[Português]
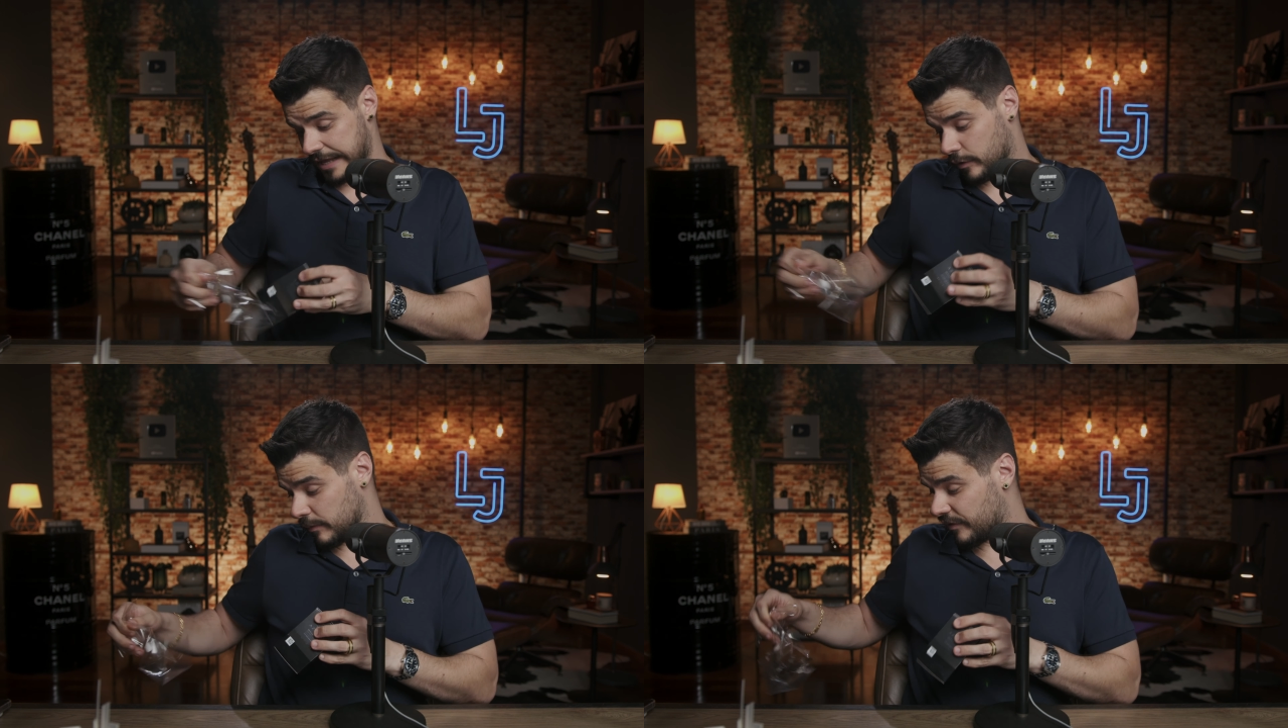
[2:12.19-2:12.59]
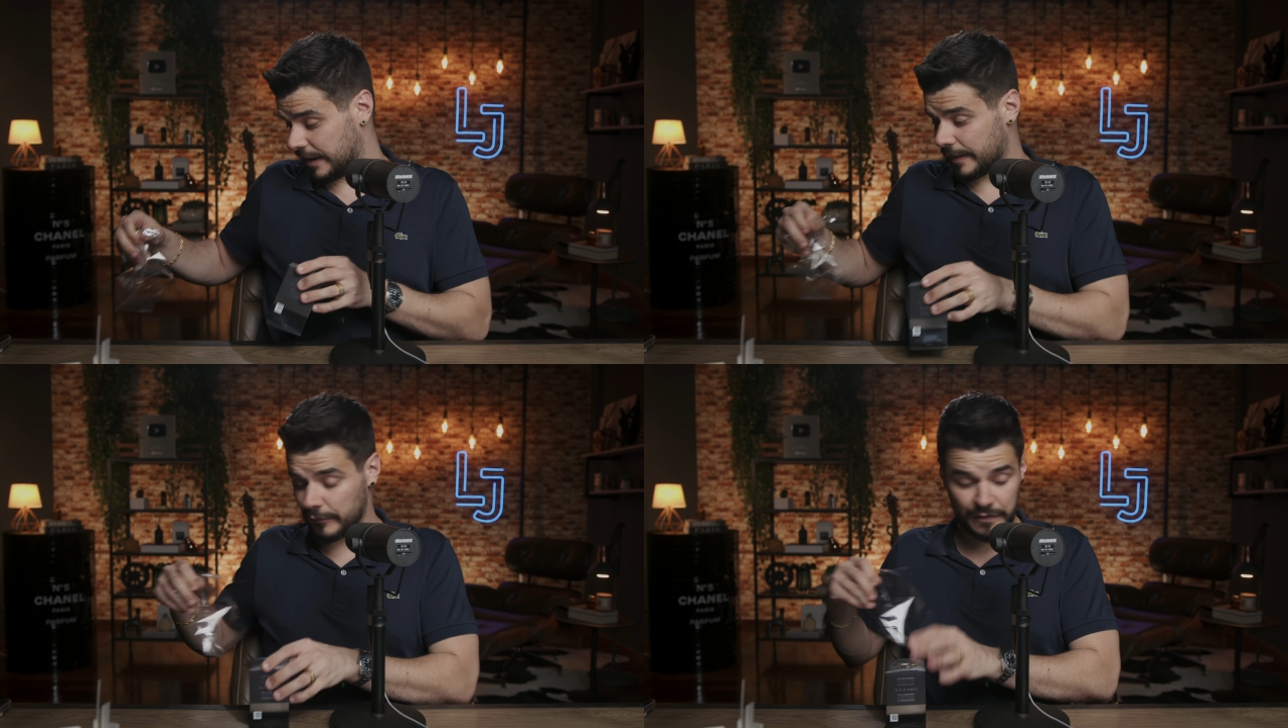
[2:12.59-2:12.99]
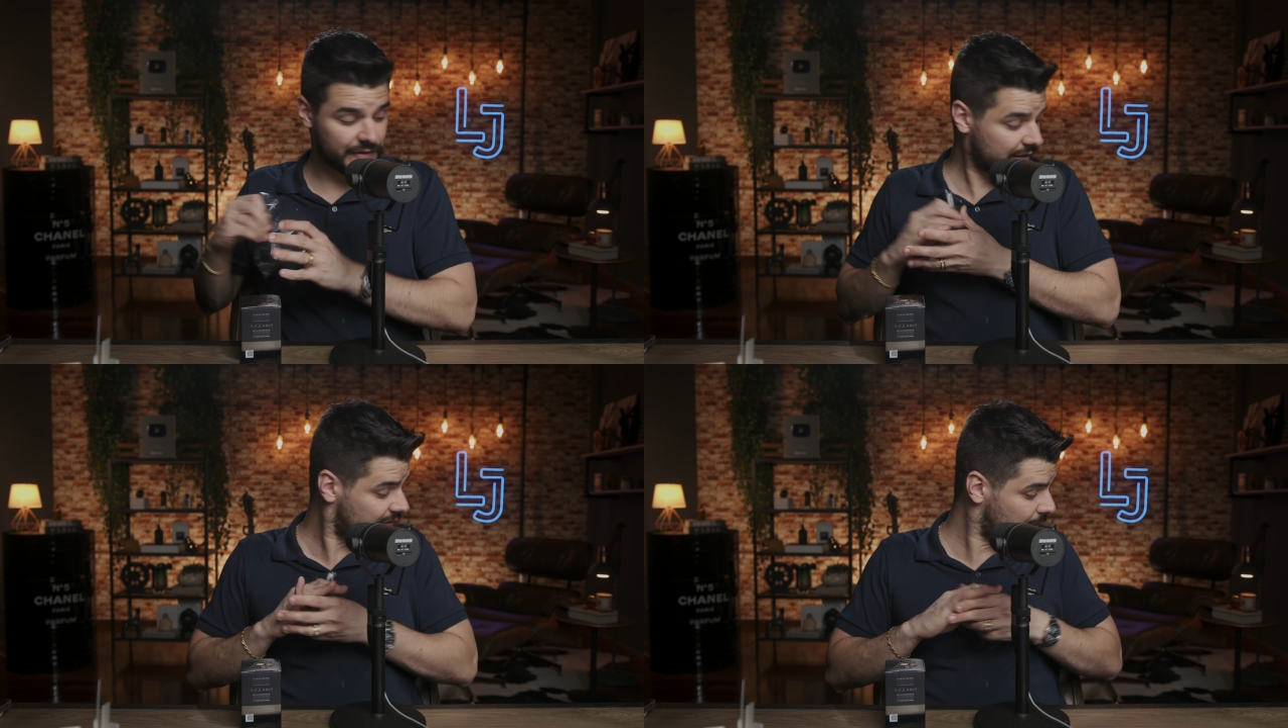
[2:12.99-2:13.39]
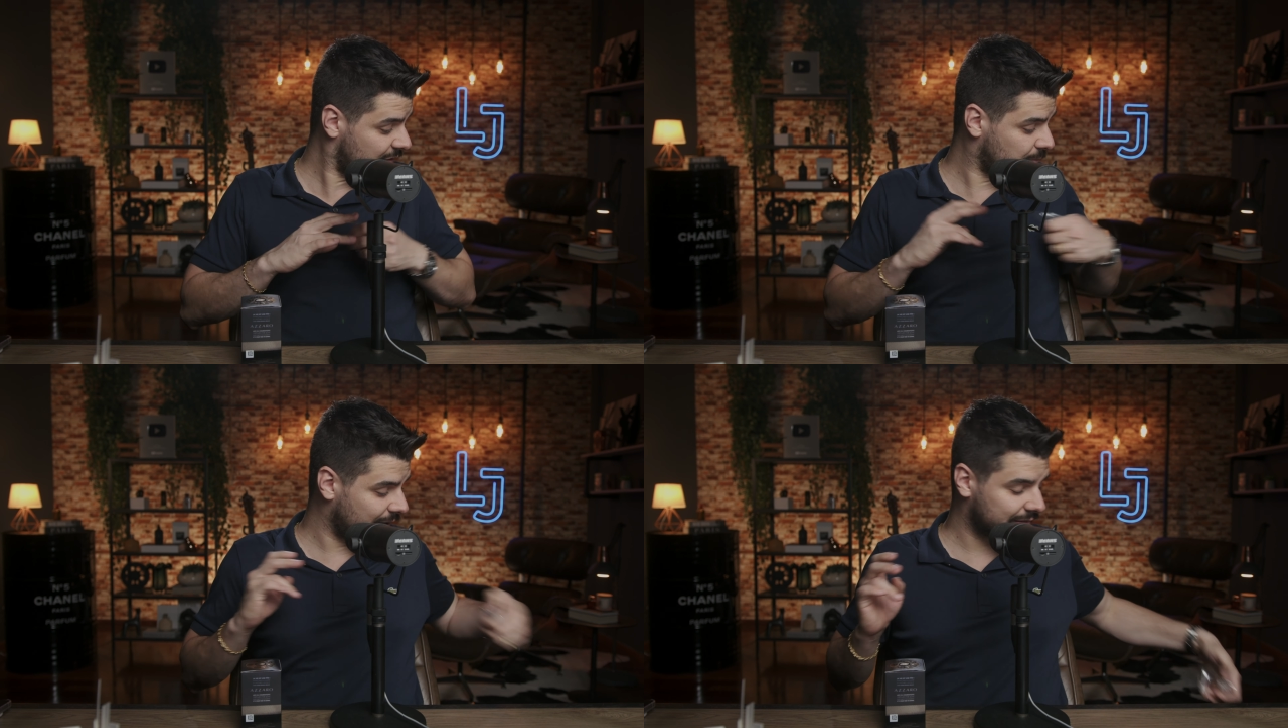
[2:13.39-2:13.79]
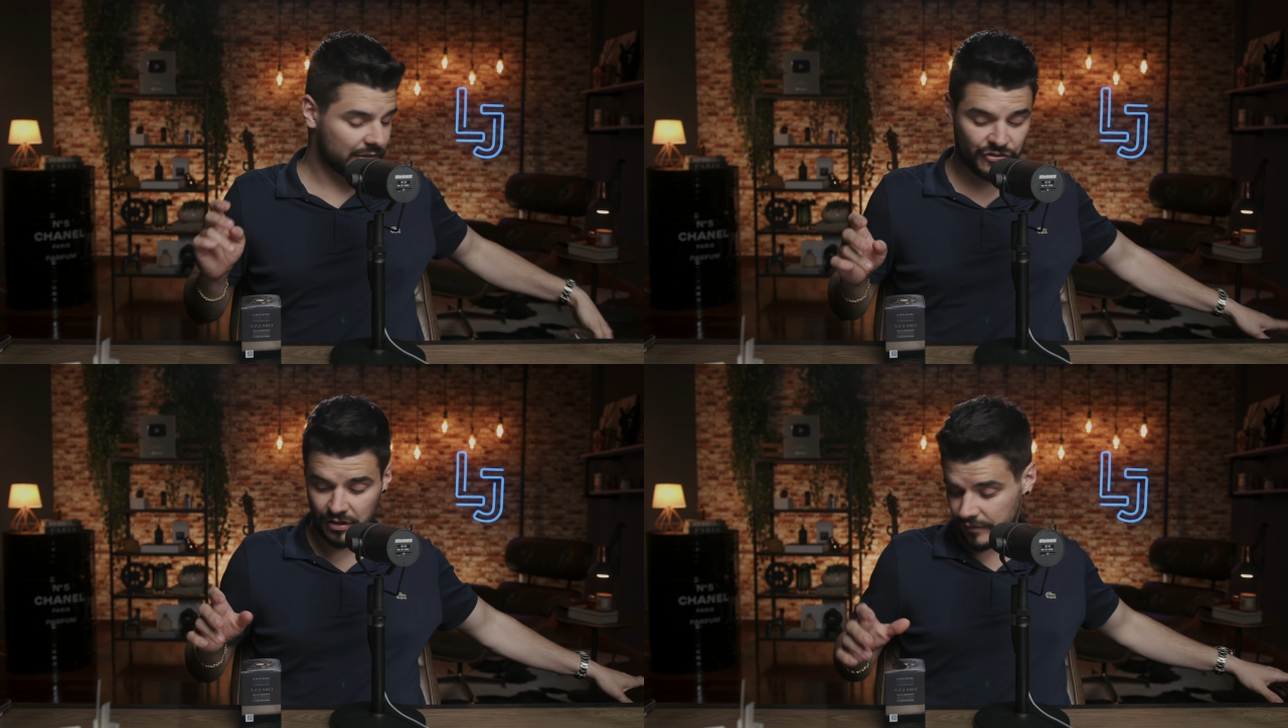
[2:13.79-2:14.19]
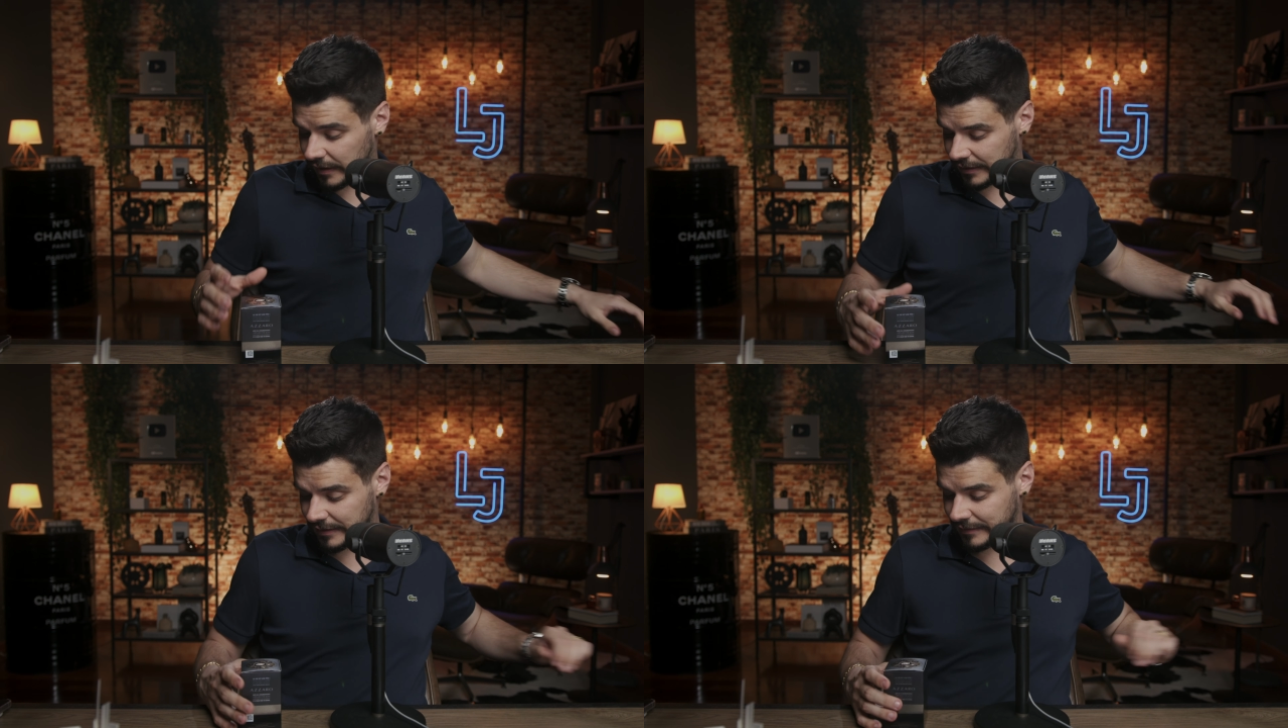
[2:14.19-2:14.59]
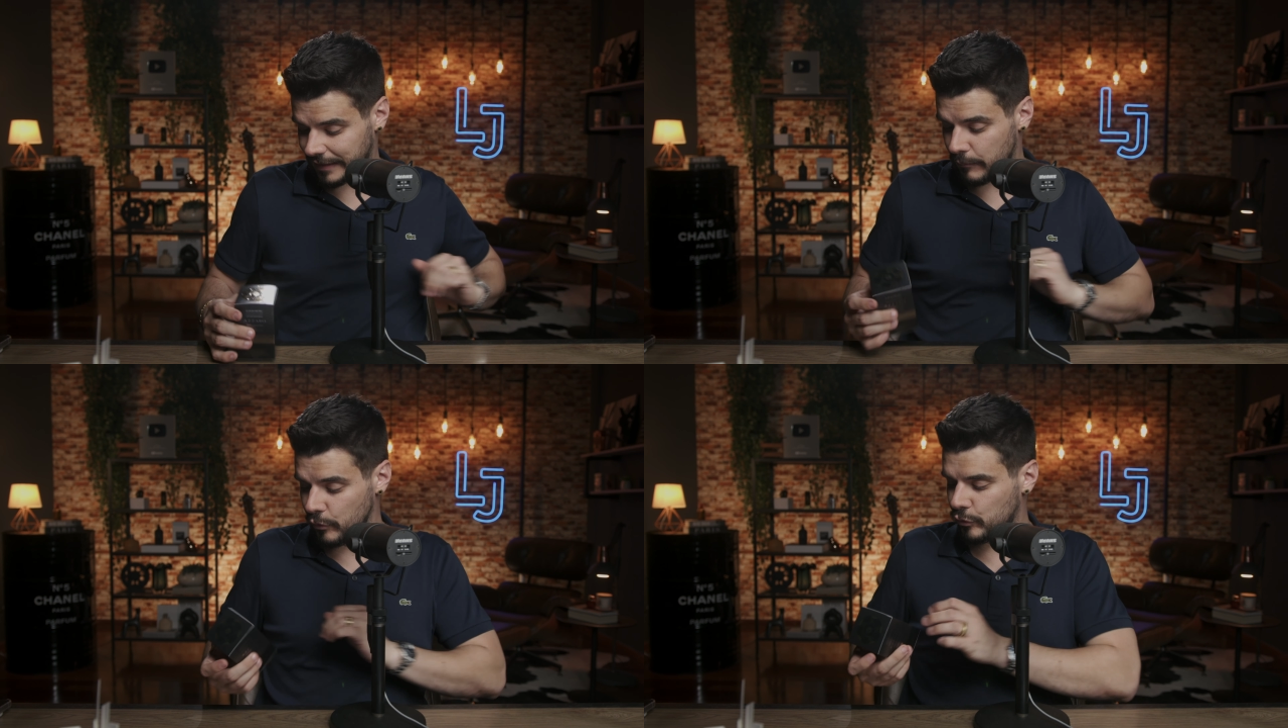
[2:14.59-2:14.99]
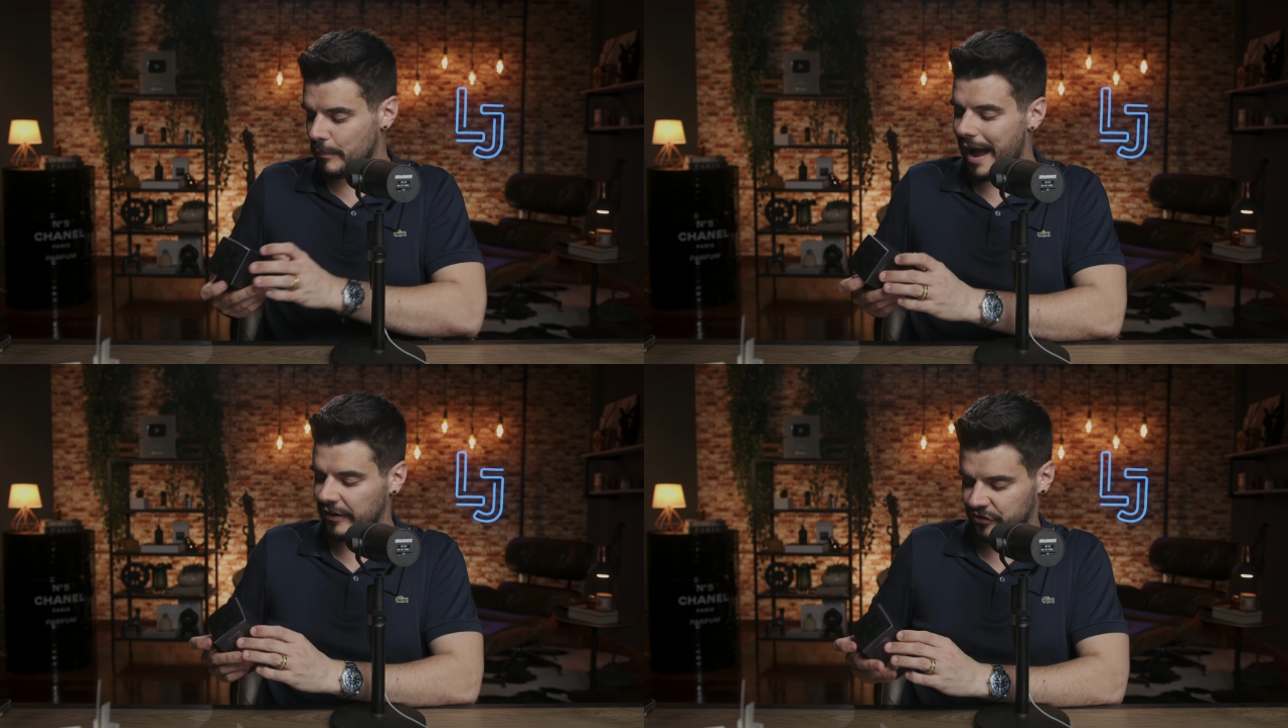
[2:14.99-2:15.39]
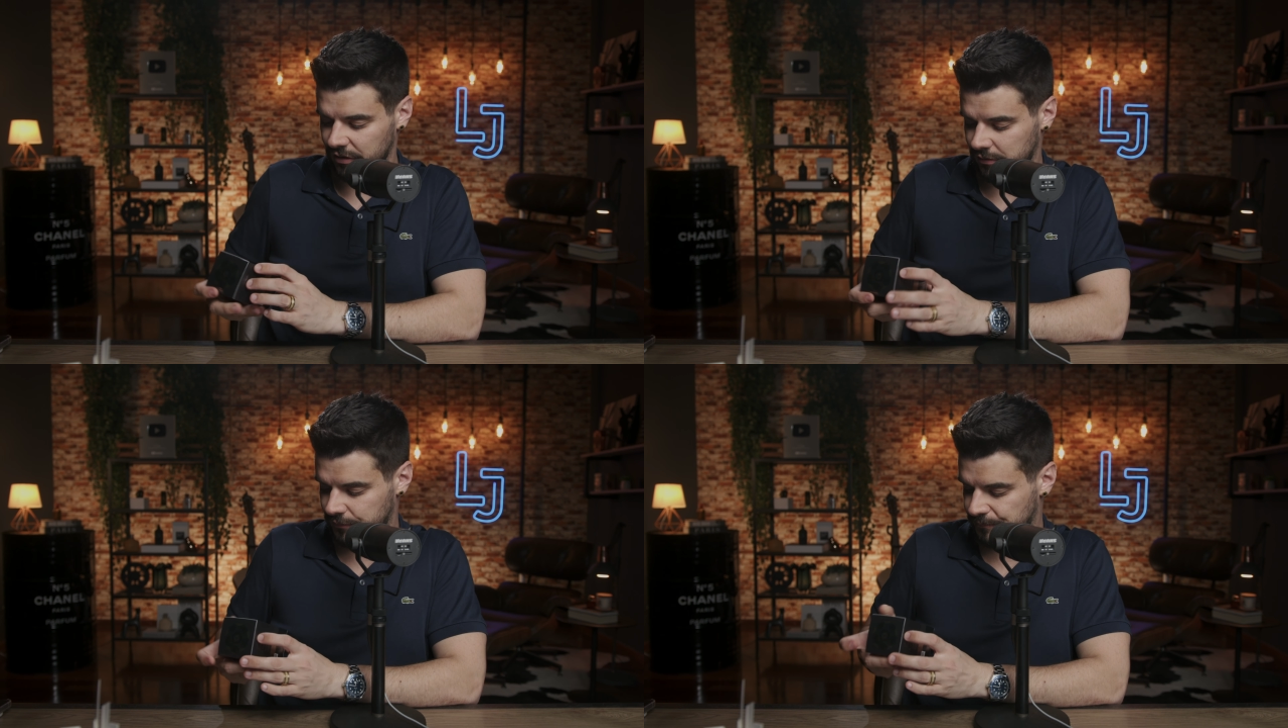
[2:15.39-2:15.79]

Como eu falei para vocês, a minha expectativa tá muito baixa.